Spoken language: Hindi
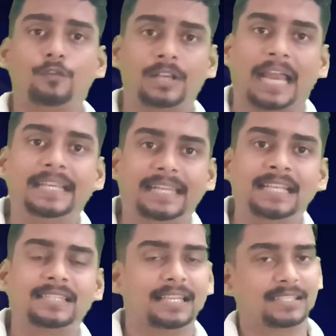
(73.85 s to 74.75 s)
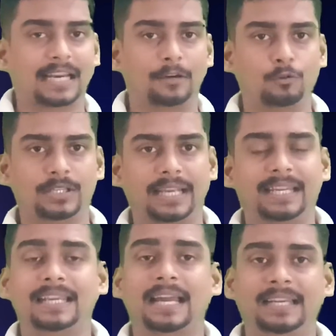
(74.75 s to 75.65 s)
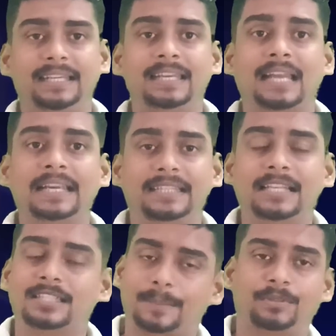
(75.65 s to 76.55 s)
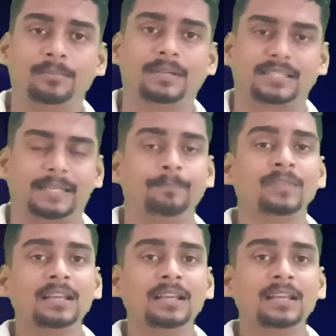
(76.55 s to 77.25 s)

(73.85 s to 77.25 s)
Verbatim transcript: वो 19 से स्टार्ट हो जाएगी यानी कि 19 सितंबर से